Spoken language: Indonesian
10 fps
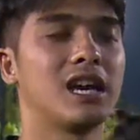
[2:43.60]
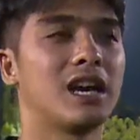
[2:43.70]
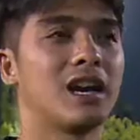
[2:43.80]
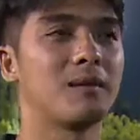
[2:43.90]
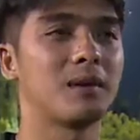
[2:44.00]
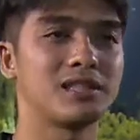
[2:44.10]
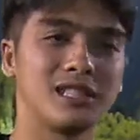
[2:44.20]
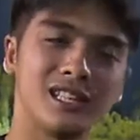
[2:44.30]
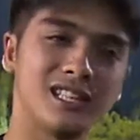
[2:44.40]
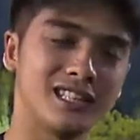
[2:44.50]
ya
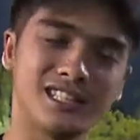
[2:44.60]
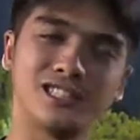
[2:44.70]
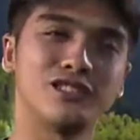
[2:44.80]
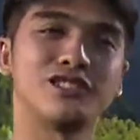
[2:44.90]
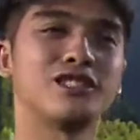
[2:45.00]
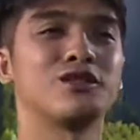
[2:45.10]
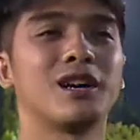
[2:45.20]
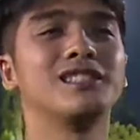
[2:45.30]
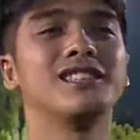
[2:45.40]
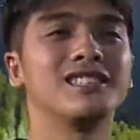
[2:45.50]
masih di
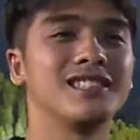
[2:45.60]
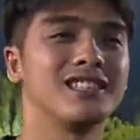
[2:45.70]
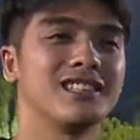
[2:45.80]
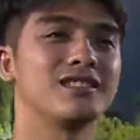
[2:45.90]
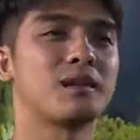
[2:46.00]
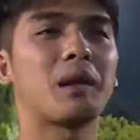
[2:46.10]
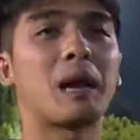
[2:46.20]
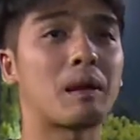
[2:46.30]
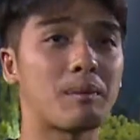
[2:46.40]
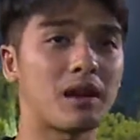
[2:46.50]
situ-situ aja sih
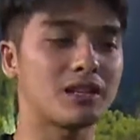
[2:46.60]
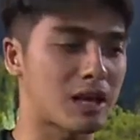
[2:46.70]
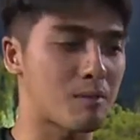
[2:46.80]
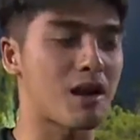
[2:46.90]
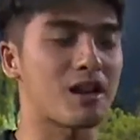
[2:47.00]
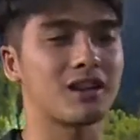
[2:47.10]
tapi nggak apa-apa lah selama